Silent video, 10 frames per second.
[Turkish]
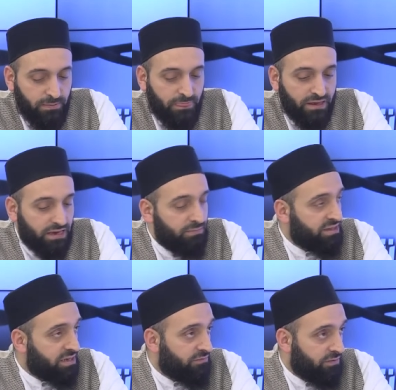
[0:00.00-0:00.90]

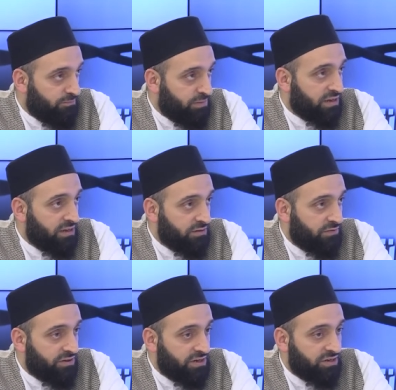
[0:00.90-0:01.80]
Elbette ki paradan da
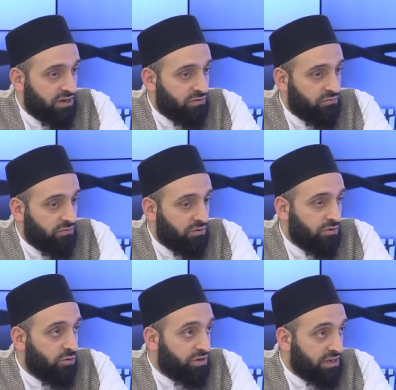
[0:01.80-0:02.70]
fedakarlık e,
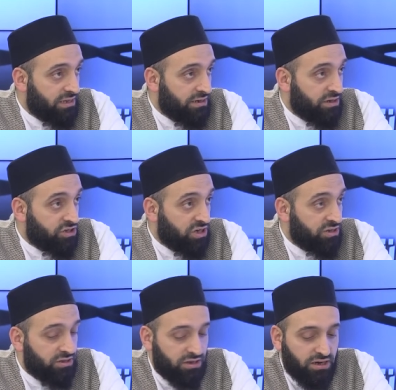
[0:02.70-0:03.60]
örnekleri
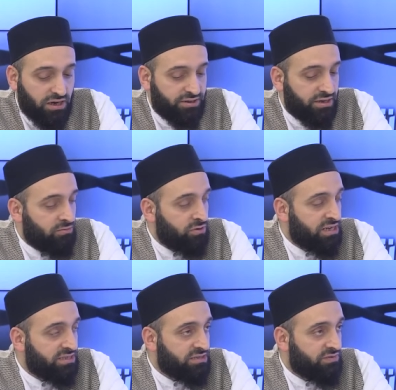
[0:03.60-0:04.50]
yaşandı. Hatta bunun
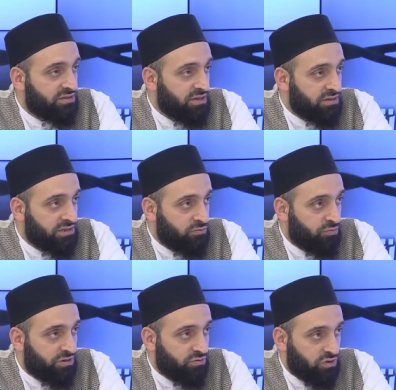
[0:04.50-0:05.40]
en zirvesini Hazreti Ebu
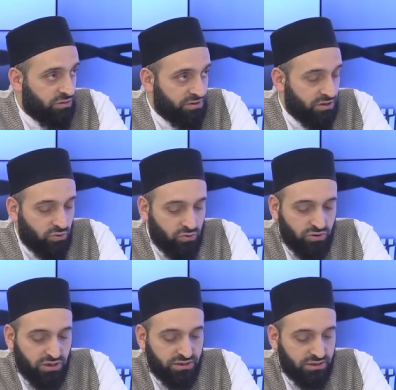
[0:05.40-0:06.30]
Bekir döneminde gördük.
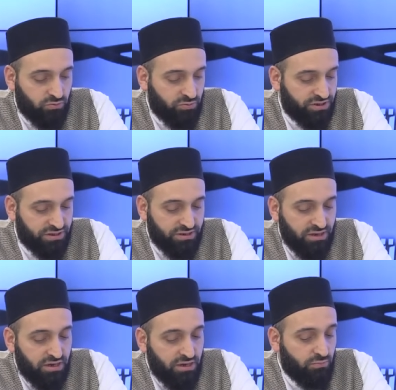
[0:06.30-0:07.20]
Hazreti Ebu Bekir'in evet.
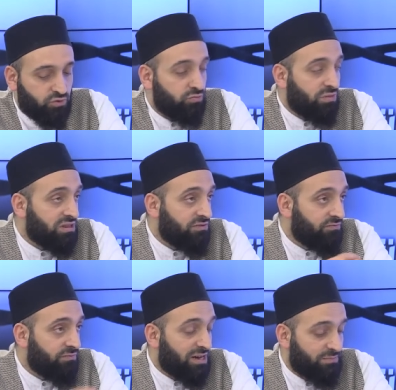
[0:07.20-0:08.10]
bütün malını
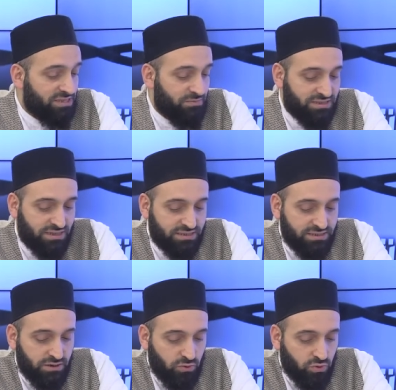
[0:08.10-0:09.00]
vermesi
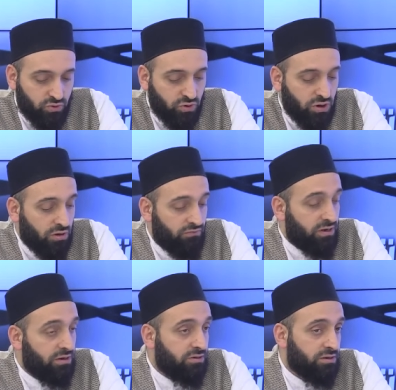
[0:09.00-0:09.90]
meselesinde gördük.
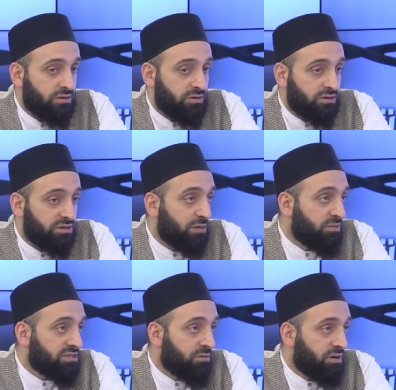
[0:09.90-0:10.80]
Ve e,
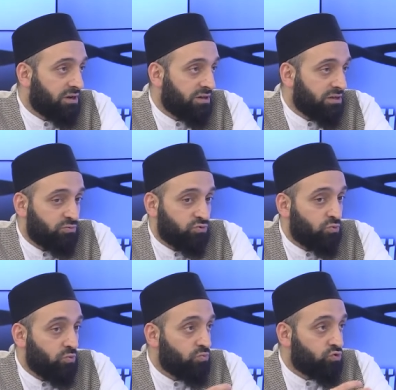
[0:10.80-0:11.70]
kıyamet sabahına kadar da
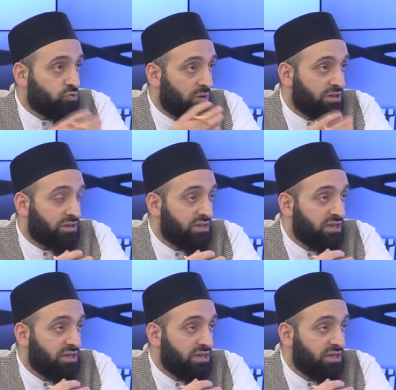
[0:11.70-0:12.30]
bütün Müslümanların